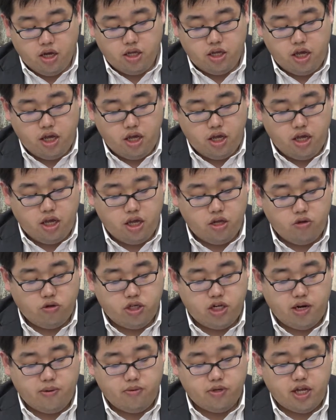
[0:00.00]
で、えど
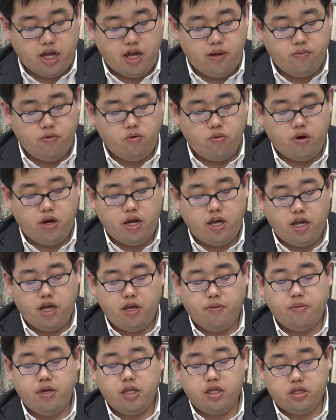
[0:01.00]
ちらも大問は、
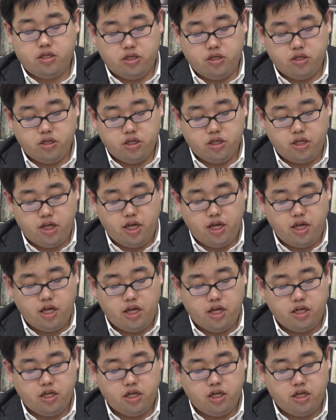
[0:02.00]
え3つ
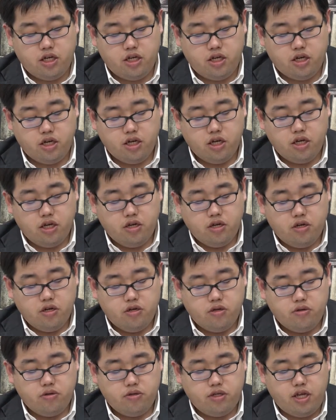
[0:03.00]
で、えー
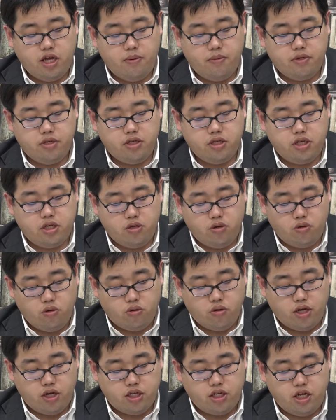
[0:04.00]
生物基礎
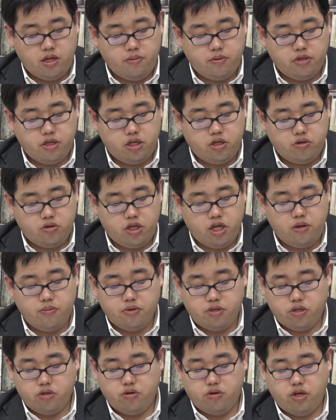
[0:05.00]
と、生物基礎生
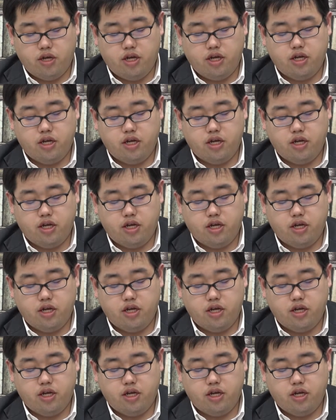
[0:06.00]
物の,、